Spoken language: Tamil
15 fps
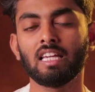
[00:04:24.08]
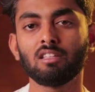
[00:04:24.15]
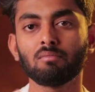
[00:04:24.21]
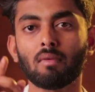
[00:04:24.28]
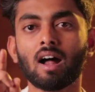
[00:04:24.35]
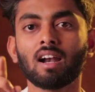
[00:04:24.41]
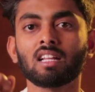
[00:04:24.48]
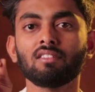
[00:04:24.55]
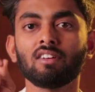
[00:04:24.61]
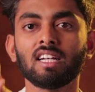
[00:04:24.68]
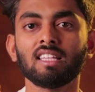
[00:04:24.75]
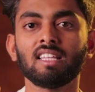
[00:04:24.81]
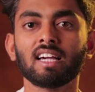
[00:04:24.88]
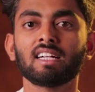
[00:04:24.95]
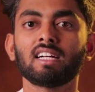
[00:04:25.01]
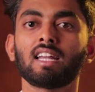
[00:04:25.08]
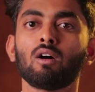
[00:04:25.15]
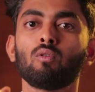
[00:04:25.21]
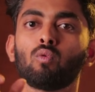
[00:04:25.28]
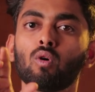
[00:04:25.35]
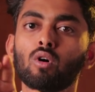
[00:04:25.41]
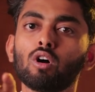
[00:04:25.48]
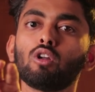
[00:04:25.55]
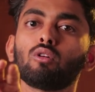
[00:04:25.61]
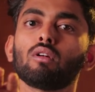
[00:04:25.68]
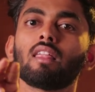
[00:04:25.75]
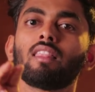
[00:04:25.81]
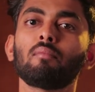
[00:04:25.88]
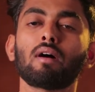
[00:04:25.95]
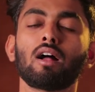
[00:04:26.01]
இது மாற்ற வேண்டியது எங்கன்னா
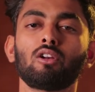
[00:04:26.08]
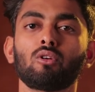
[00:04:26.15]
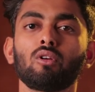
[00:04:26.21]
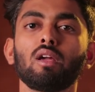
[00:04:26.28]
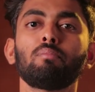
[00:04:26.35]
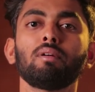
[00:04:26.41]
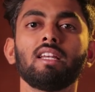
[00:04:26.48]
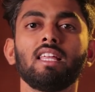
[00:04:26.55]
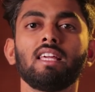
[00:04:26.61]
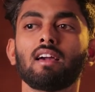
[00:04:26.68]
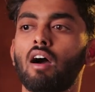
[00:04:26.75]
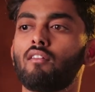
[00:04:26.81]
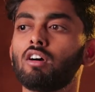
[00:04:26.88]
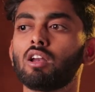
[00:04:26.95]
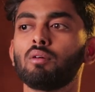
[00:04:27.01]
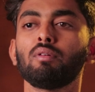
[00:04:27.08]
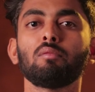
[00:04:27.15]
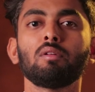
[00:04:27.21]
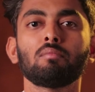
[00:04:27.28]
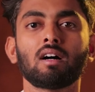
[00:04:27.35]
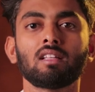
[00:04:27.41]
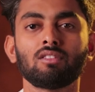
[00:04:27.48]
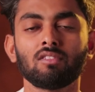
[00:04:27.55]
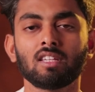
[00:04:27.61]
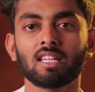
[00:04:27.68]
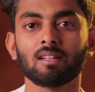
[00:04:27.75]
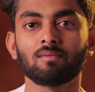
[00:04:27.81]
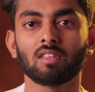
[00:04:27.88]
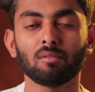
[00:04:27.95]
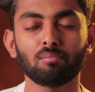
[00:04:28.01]
உங்களுக்குள்ளதான் தான் மாற்றணும் எப்படி நீங்கள் அவங்கள போய் எப்படி
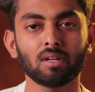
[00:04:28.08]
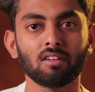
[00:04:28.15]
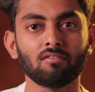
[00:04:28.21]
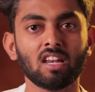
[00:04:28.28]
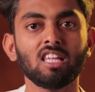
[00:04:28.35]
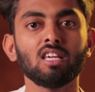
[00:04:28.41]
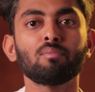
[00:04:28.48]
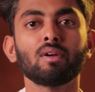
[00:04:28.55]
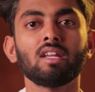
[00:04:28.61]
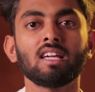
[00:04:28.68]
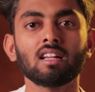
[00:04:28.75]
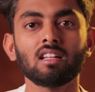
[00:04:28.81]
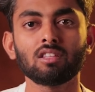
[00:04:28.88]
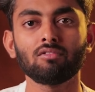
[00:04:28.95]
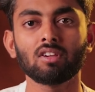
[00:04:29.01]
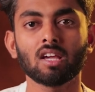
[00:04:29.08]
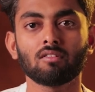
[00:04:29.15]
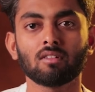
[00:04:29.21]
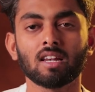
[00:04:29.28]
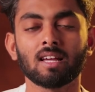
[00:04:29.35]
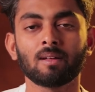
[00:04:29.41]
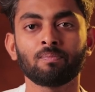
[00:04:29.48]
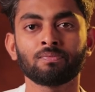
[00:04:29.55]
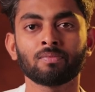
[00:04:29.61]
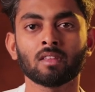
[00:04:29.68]
மாற்றுவீங்க எப்படி வெளியே போய் நிகழ்த்துவீங்க அவங்கள